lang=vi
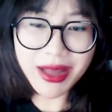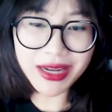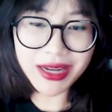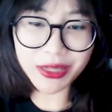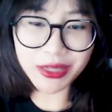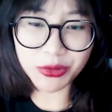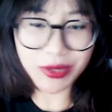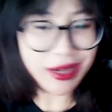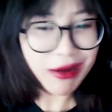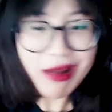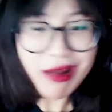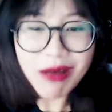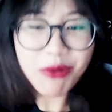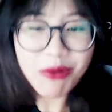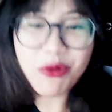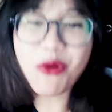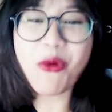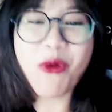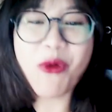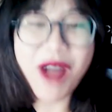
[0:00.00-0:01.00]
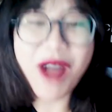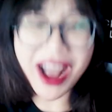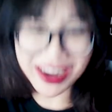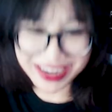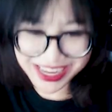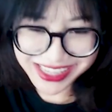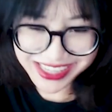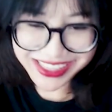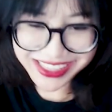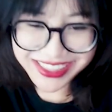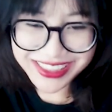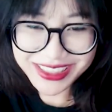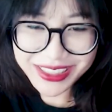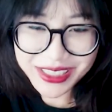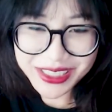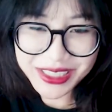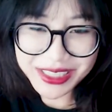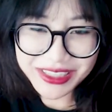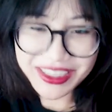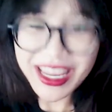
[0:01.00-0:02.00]
tuổi cũng khủng hoảng hết
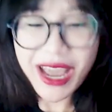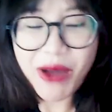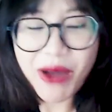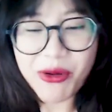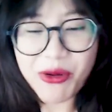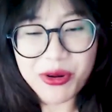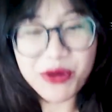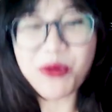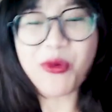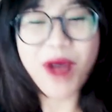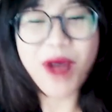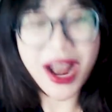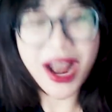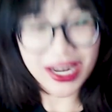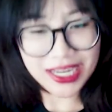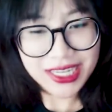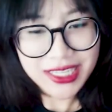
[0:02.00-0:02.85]
nghèo nó khủng hoảng đấy